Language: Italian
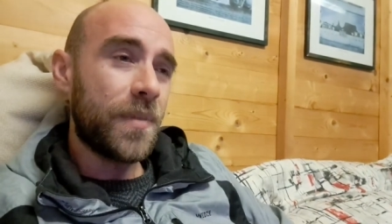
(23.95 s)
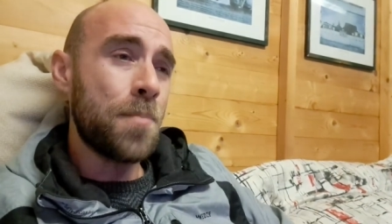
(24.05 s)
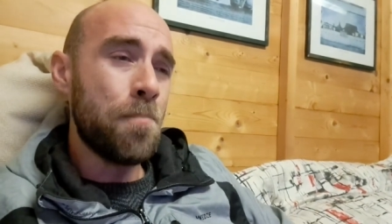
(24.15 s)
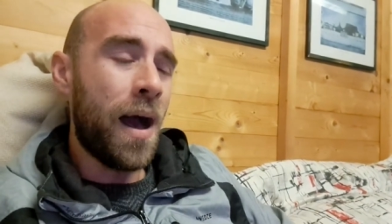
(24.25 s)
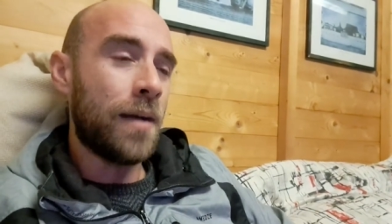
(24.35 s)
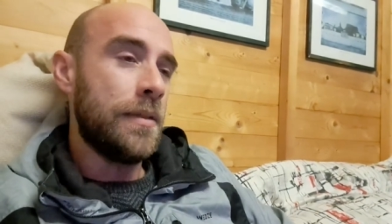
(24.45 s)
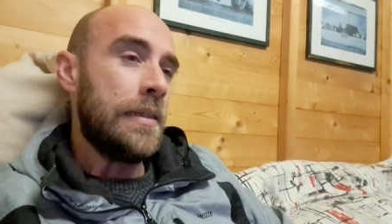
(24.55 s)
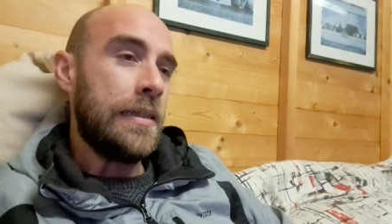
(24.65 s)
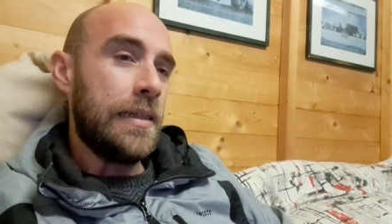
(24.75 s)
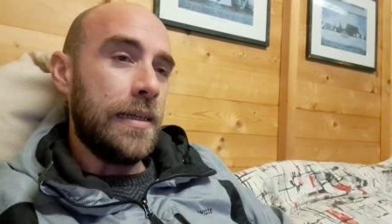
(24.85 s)
Ma
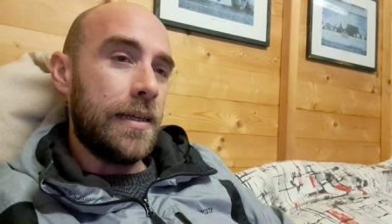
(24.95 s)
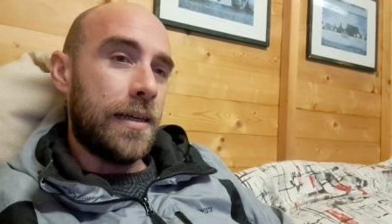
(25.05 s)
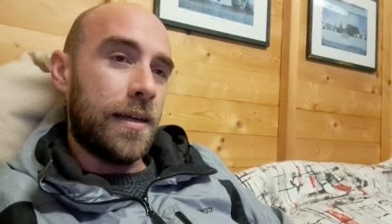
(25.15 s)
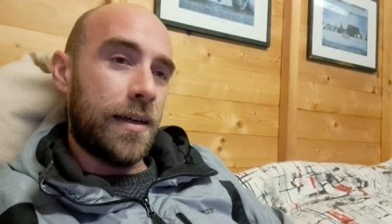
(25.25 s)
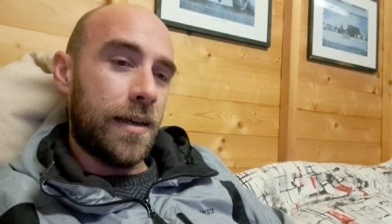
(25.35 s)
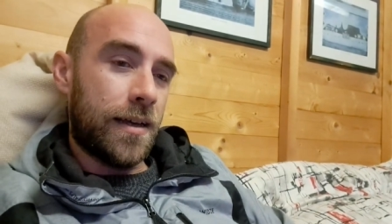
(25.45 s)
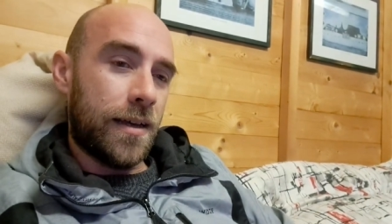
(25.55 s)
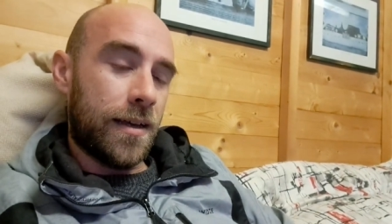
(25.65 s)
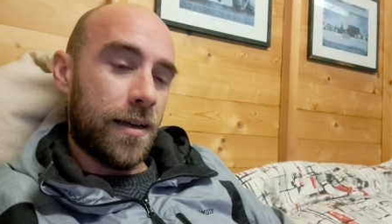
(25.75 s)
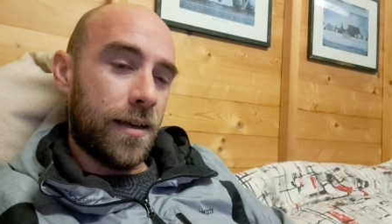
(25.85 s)

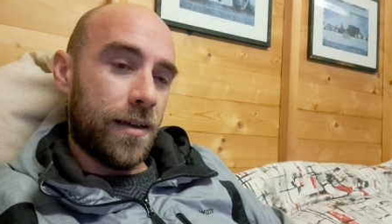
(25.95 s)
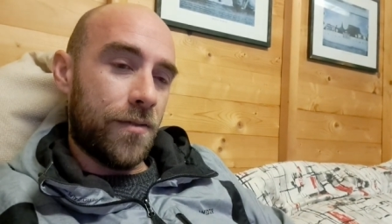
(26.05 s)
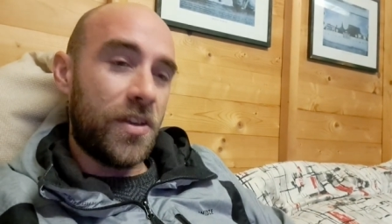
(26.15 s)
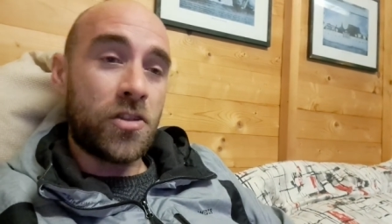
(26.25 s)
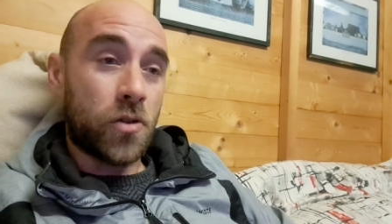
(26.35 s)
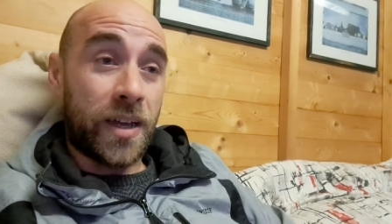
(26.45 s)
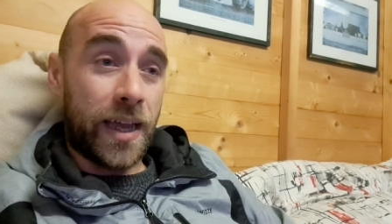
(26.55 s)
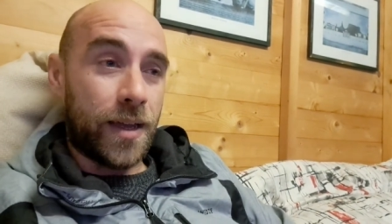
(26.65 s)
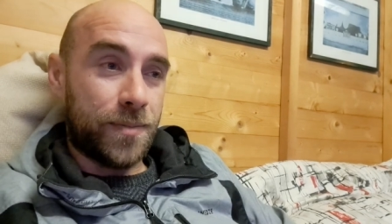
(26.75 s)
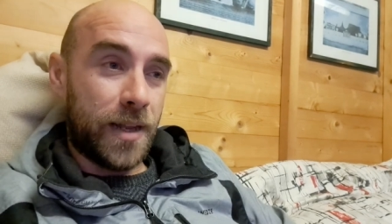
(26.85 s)
eh, visto
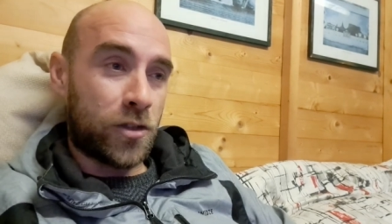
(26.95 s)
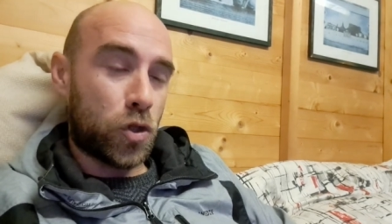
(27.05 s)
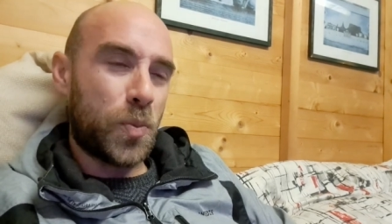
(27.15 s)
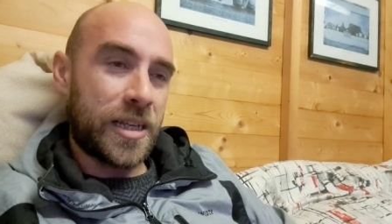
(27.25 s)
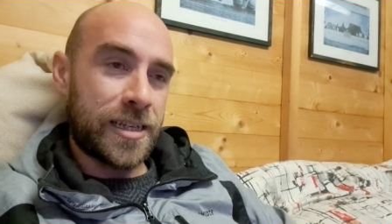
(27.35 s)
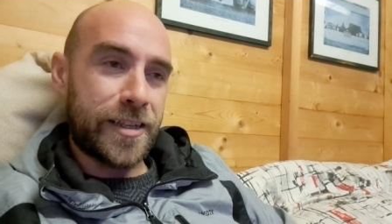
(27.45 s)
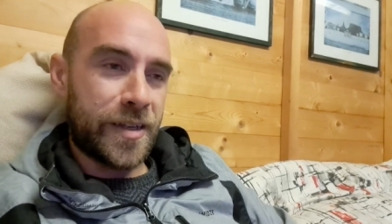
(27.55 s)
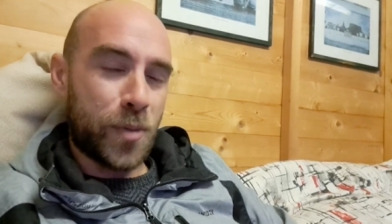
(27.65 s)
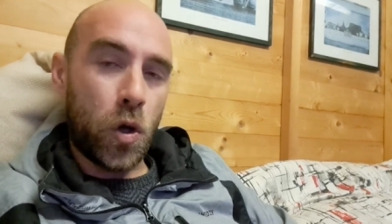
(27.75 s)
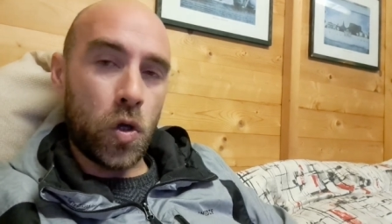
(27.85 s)
che me la sono presa di
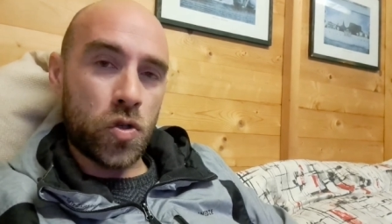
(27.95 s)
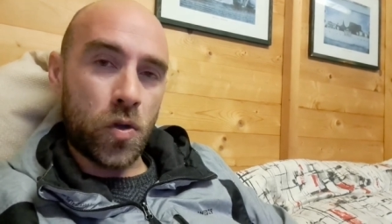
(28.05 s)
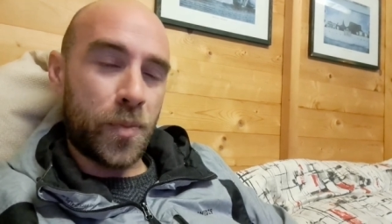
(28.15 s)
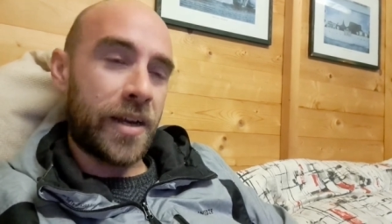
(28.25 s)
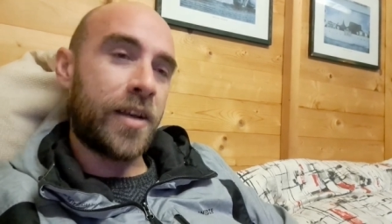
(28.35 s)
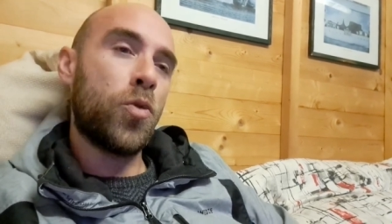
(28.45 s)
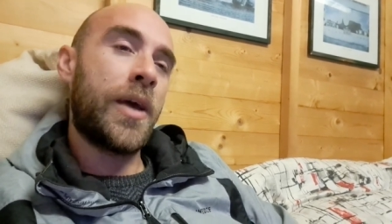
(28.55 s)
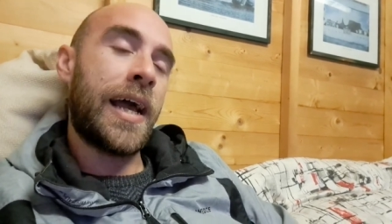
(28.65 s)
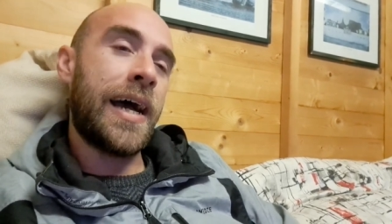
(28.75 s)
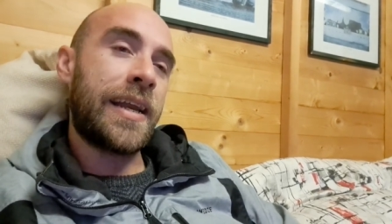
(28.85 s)
riposo per
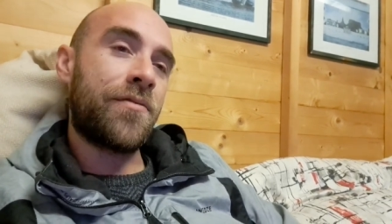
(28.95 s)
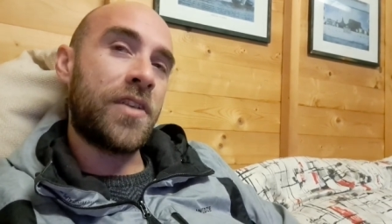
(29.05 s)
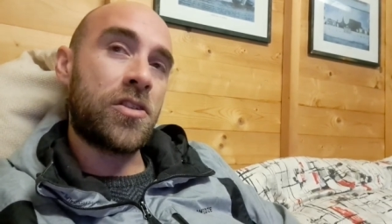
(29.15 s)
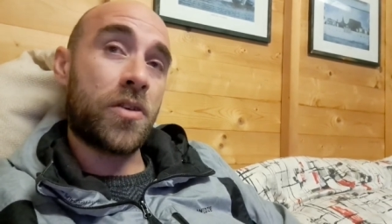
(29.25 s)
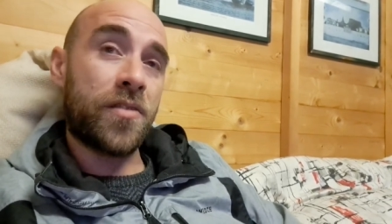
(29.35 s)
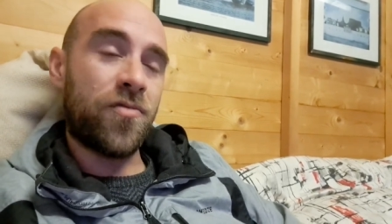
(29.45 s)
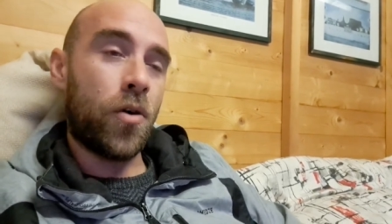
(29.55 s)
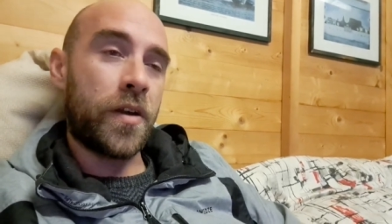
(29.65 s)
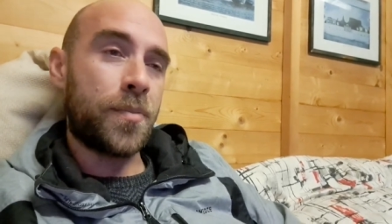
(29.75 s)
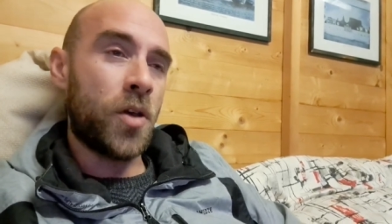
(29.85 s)
recuperare, visto che
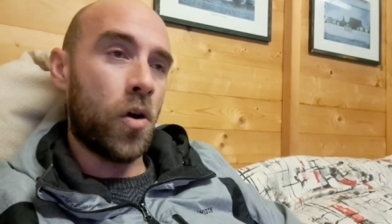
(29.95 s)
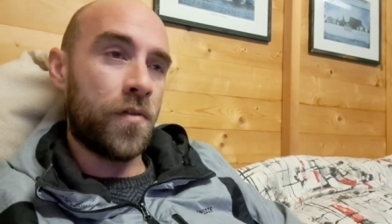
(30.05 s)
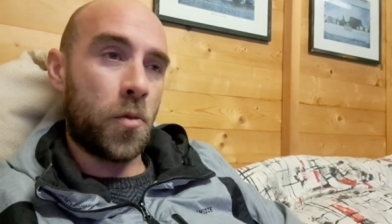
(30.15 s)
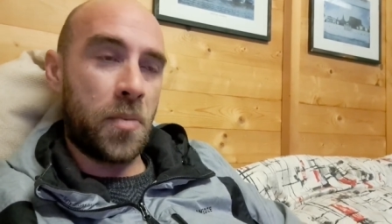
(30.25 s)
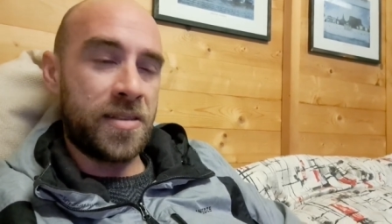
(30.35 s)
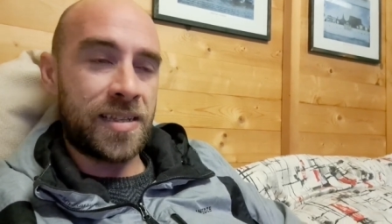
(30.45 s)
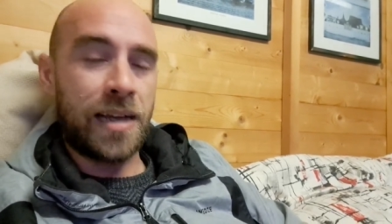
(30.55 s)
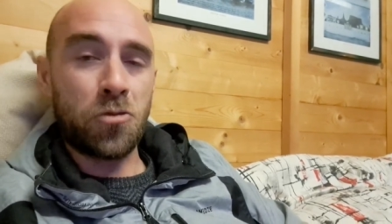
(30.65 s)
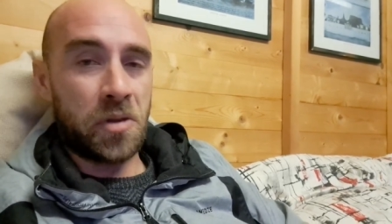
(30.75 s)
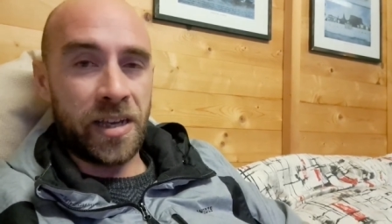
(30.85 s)
fuori piove, ho
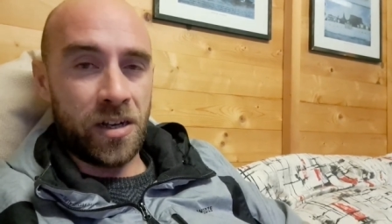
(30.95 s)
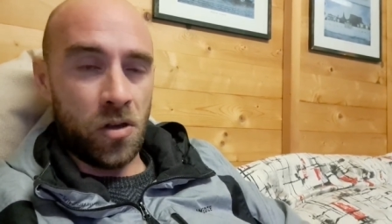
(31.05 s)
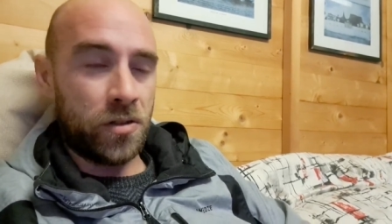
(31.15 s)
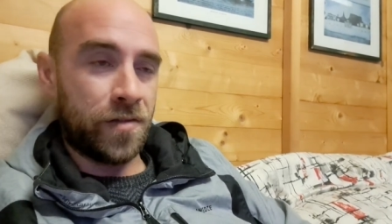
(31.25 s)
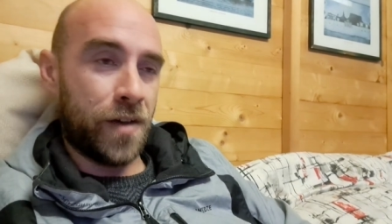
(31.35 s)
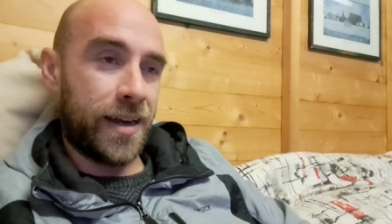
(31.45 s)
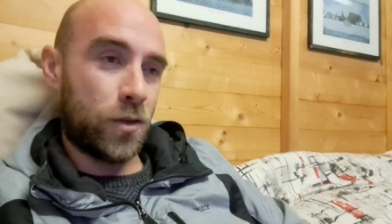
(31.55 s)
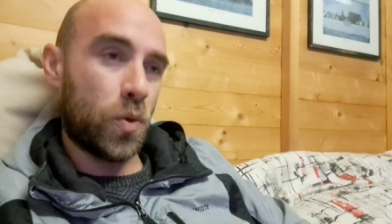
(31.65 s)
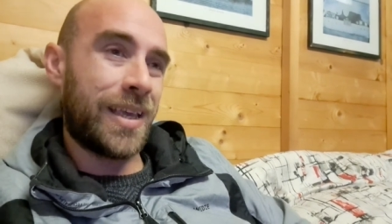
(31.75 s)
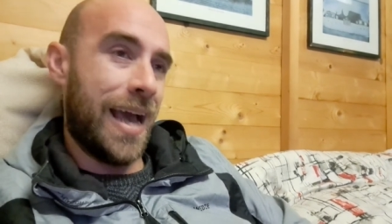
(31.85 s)
pensato perché no, di
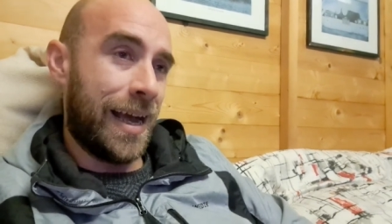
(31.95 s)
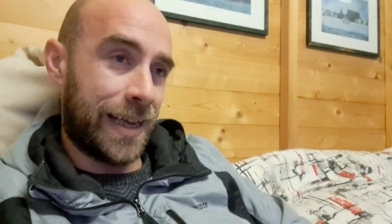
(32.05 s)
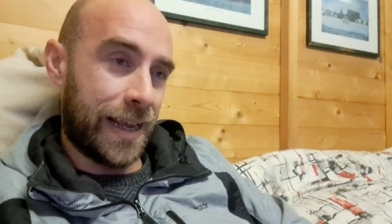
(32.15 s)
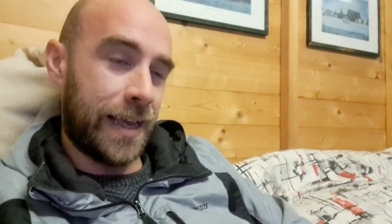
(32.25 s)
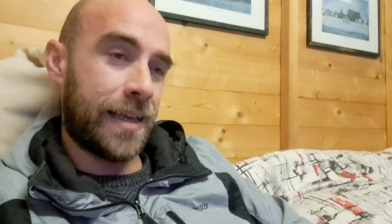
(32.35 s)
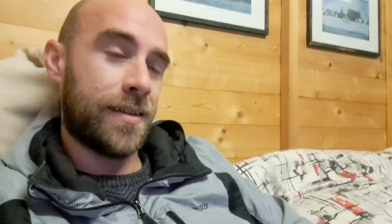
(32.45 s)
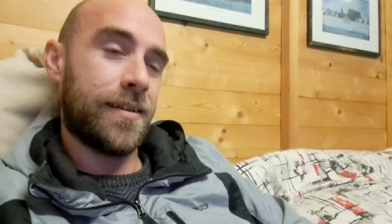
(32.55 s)
fare due chiacchiere